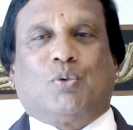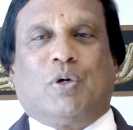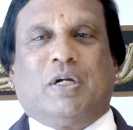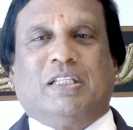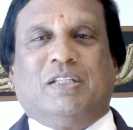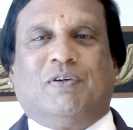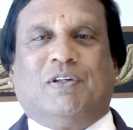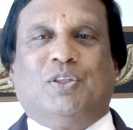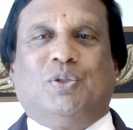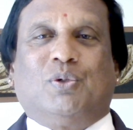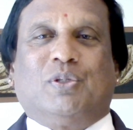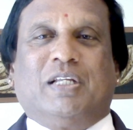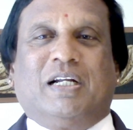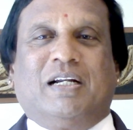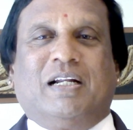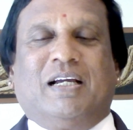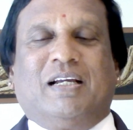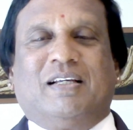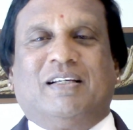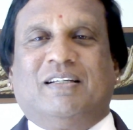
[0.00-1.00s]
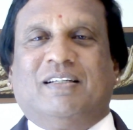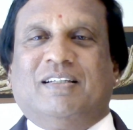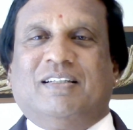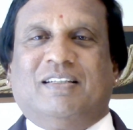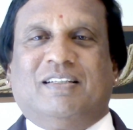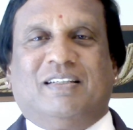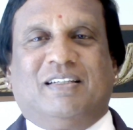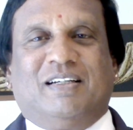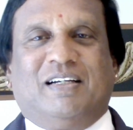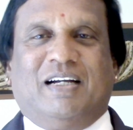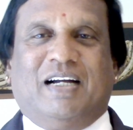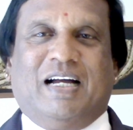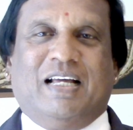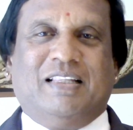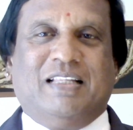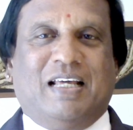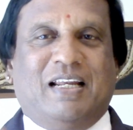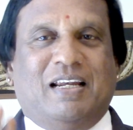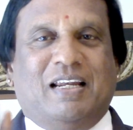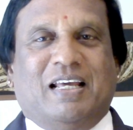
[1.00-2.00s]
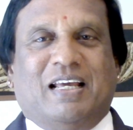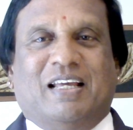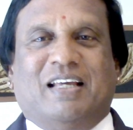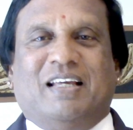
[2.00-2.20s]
குழந்தை வந்துடுதாண்டா அது அல்ல